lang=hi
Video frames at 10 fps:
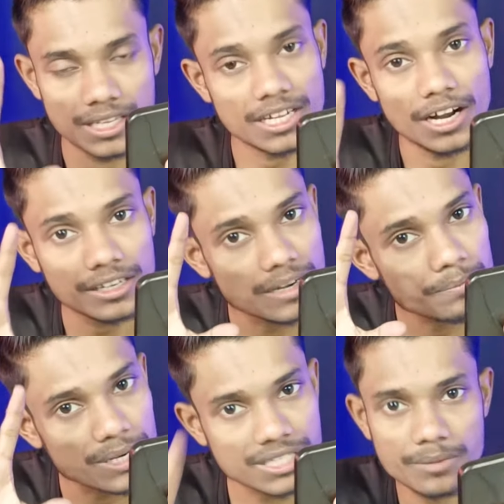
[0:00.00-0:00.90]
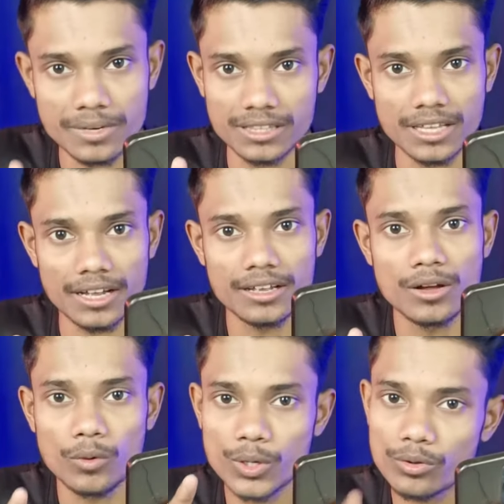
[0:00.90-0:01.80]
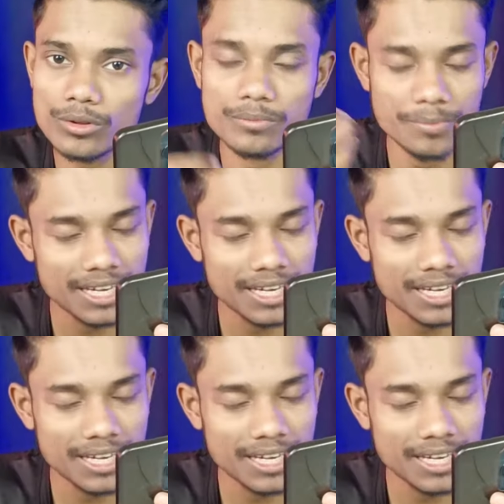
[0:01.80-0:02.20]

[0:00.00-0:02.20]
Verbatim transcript: ये हंड्रेड परसेंट मिलता है क्योंकि